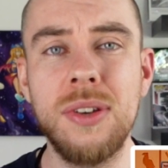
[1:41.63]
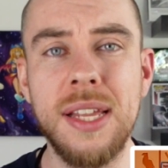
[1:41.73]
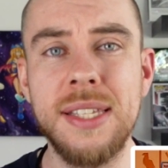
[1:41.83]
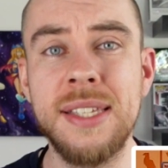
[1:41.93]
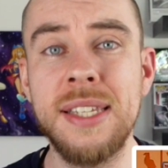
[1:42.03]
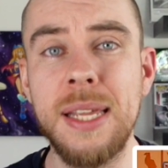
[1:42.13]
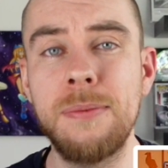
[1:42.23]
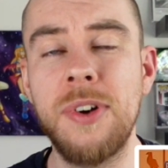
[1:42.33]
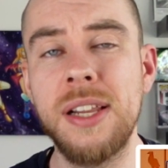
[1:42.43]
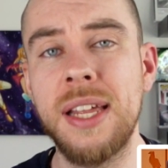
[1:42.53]
und das ist in dem
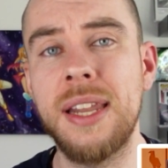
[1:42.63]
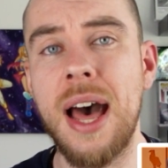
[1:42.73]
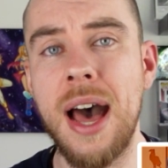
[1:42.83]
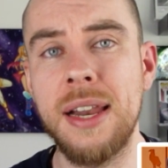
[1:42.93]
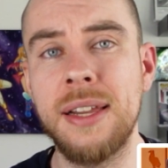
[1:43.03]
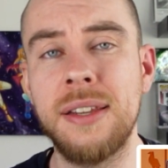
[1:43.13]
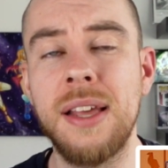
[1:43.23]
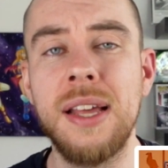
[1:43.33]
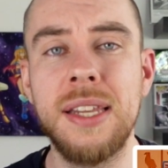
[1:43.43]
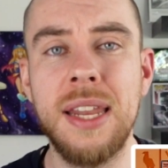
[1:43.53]
Fall dann Adlen.
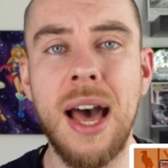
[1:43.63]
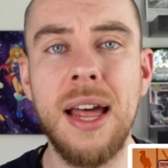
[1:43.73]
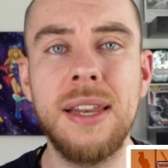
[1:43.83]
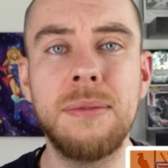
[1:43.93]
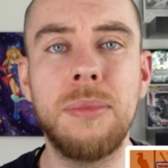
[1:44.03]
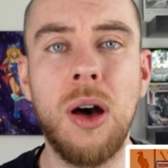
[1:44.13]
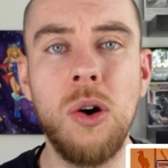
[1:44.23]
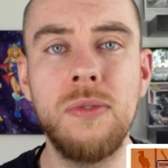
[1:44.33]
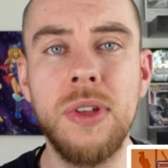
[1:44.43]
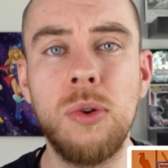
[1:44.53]
Denn Adlen
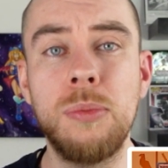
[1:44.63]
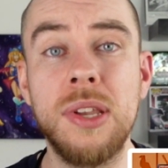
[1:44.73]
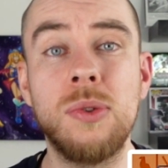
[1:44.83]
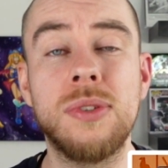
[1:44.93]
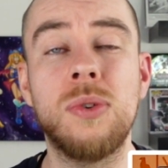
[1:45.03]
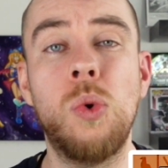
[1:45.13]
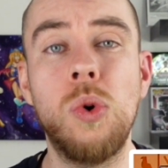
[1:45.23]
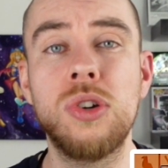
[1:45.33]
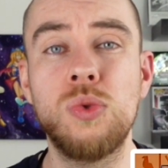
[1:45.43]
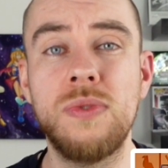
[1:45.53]
brauchen wir, um in unsere
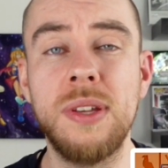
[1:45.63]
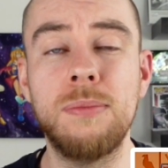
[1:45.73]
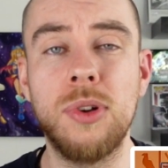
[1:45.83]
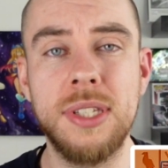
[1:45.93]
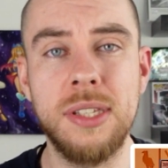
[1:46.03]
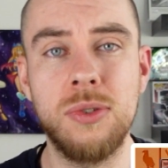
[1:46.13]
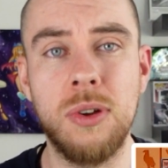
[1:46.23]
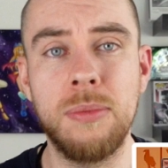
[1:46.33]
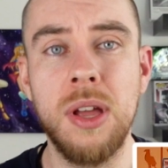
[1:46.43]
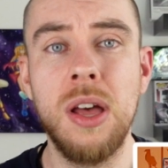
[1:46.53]
hochstufigen Monster zu
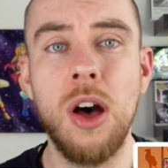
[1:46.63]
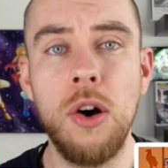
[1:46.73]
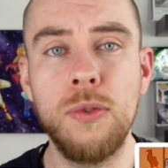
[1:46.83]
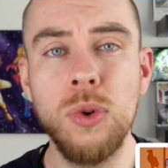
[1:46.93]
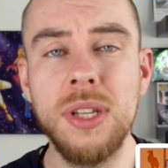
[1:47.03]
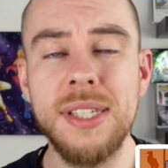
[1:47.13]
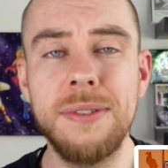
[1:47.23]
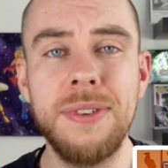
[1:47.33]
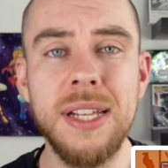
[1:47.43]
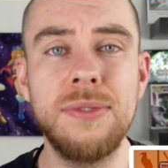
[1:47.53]
kommen. Aufgrund des
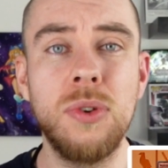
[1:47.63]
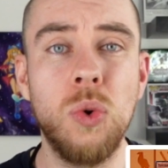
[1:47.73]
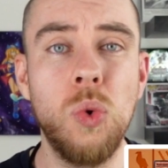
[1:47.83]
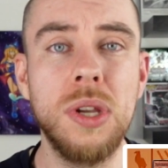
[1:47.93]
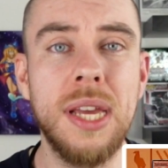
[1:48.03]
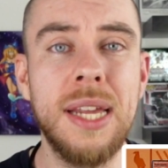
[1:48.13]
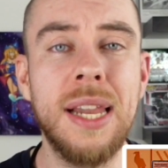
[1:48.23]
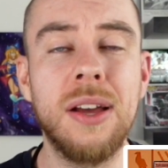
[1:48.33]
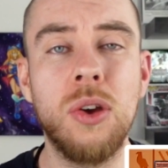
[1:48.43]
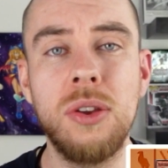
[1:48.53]
Effekts von
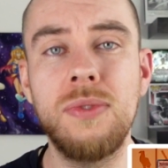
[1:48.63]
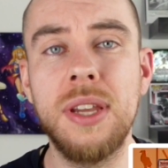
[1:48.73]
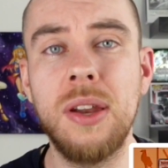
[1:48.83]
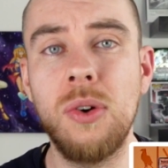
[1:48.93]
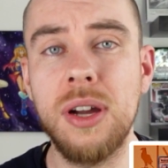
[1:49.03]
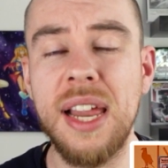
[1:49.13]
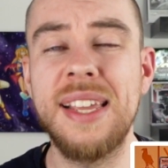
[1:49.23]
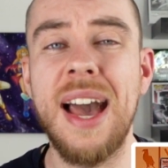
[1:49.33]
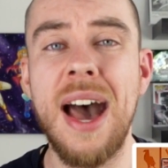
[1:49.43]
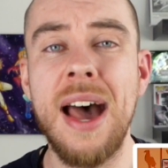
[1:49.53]
Rotkehler können wir dann auch
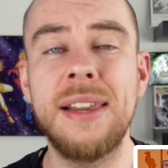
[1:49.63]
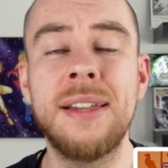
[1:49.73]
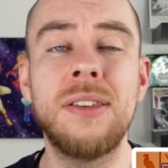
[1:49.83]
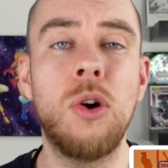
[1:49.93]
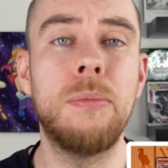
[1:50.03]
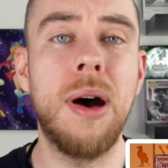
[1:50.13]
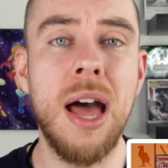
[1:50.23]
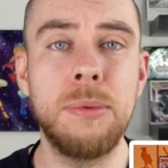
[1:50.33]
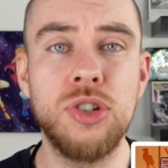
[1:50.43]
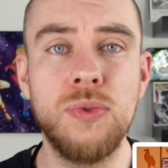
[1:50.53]
gleich Adlen
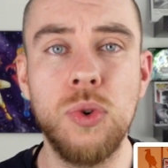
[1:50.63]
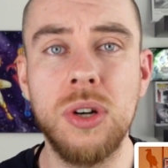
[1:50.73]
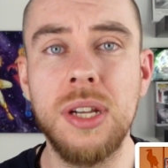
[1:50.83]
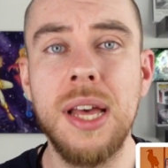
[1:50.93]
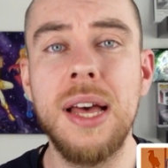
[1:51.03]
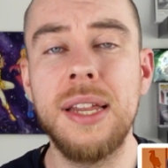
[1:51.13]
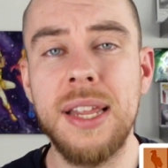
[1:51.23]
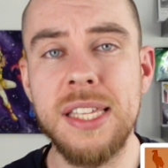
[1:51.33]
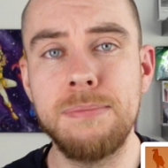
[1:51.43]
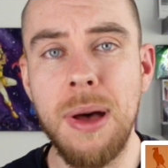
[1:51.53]
normal beschwören.
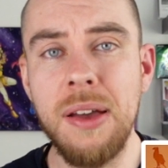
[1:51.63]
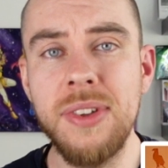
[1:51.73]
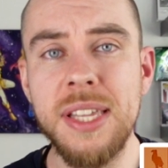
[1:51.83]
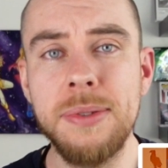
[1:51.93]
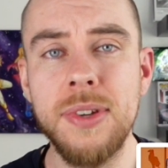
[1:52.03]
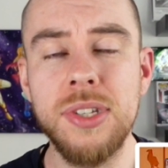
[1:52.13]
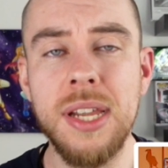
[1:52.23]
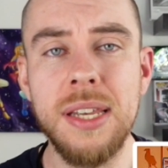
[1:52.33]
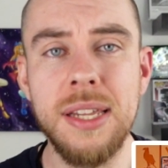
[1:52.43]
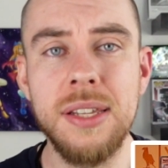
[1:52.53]
Das machen wir
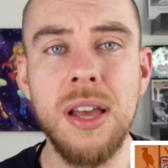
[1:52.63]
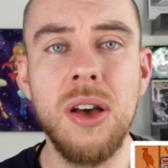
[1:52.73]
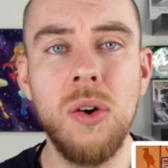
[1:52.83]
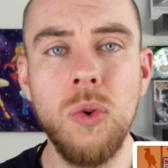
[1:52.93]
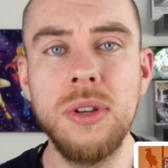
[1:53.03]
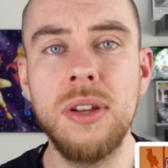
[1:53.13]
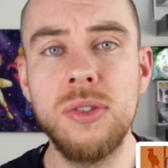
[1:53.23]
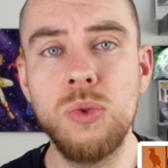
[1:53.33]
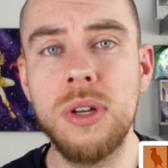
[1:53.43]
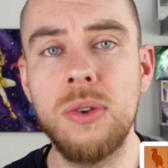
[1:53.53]
selbstverständlich und
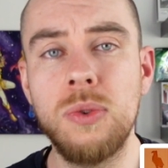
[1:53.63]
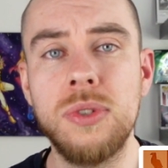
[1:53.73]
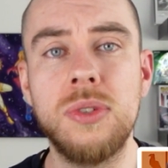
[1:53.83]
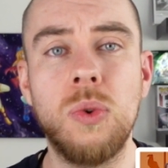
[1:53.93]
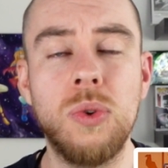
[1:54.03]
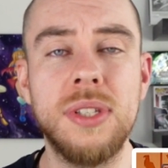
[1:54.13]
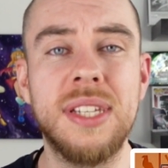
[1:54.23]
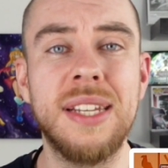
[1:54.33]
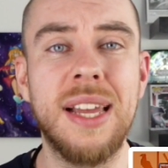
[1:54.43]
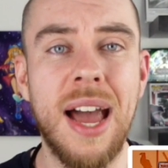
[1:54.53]
suchen uns
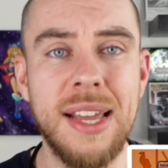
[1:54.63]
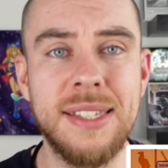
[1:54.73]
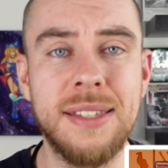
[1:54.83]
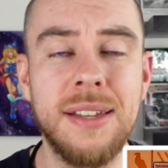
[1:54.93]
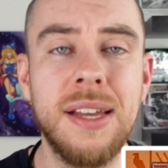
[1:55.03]
unseren Kaisen,